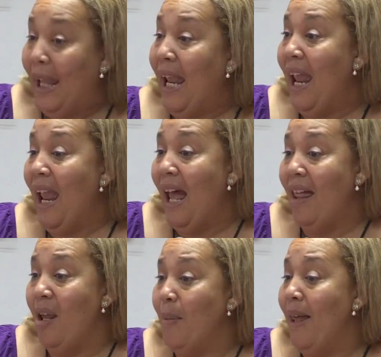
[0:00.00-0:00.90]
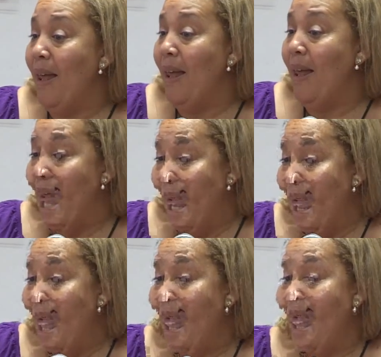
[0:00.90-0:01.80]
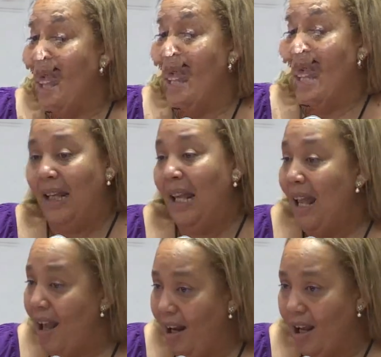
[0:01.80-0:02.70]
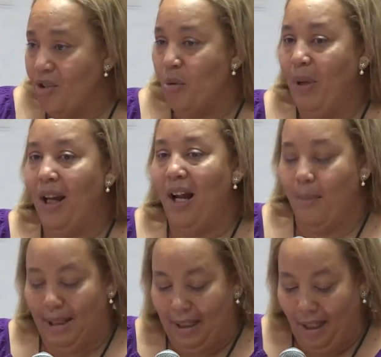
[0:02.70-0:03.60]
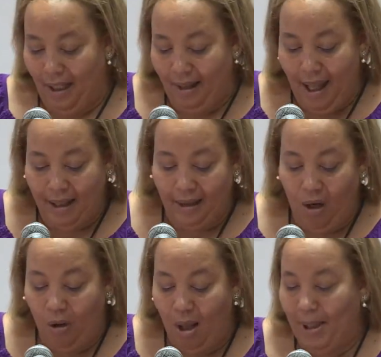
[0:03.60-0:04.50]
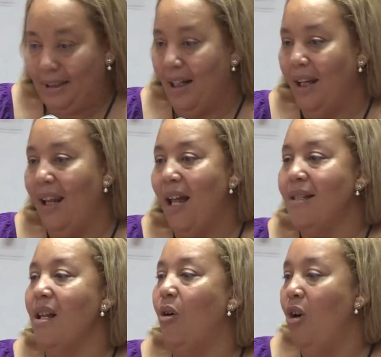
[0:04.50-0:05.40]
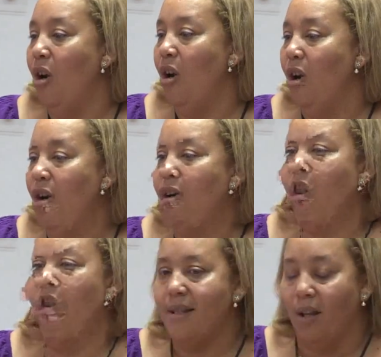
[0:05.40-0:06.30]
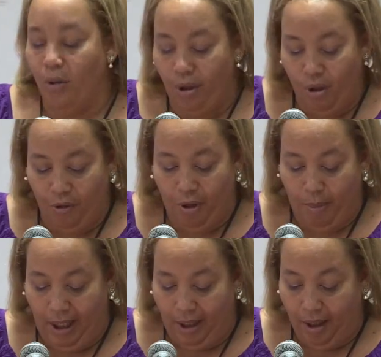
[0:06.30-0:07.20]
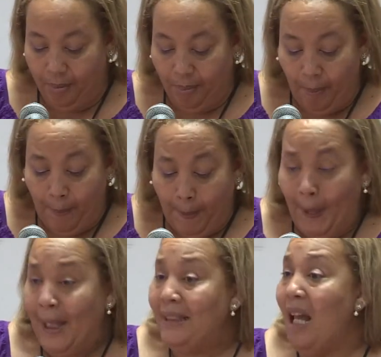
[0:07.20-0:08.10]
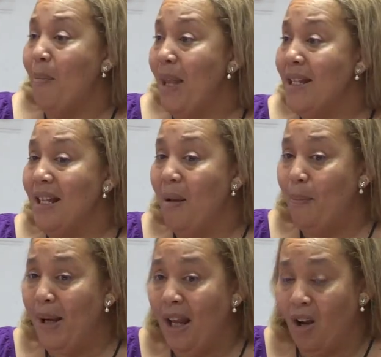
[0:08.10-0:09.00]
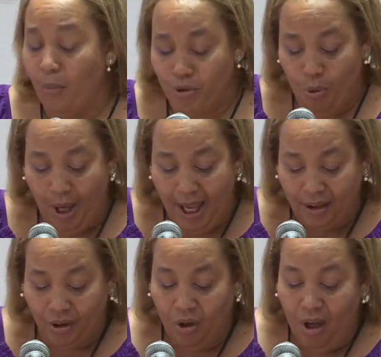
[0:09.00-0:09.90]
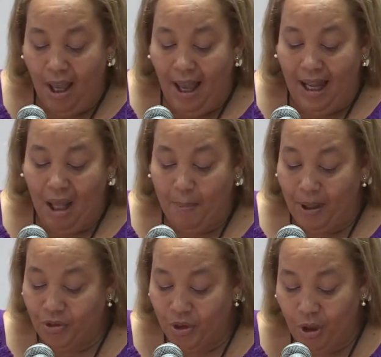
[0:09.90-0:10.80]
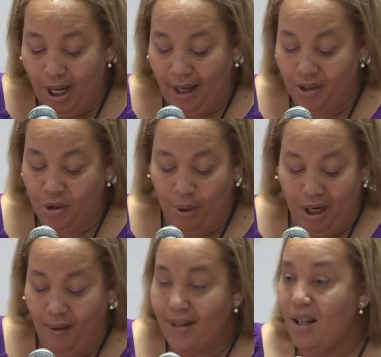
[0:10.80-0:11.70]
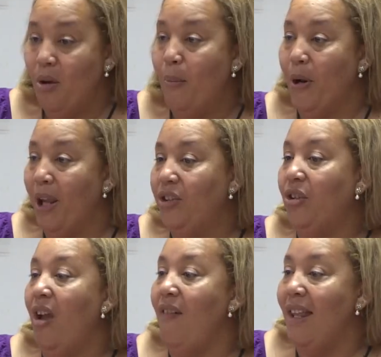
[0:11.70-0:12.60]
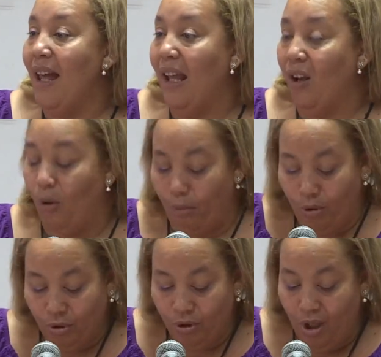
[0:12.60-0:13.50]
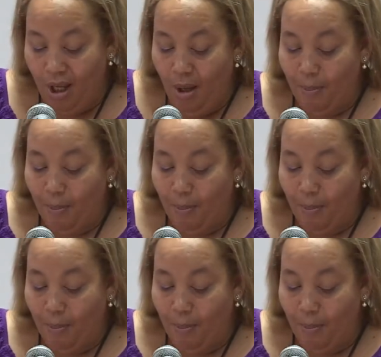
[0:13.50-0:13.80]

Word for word: que además la pareja quieren asumir la maternidad o la paternidad según previsto en ese código de familia. También se amplía como sujeto a las personas que sobre la base de un proyecto de vida en común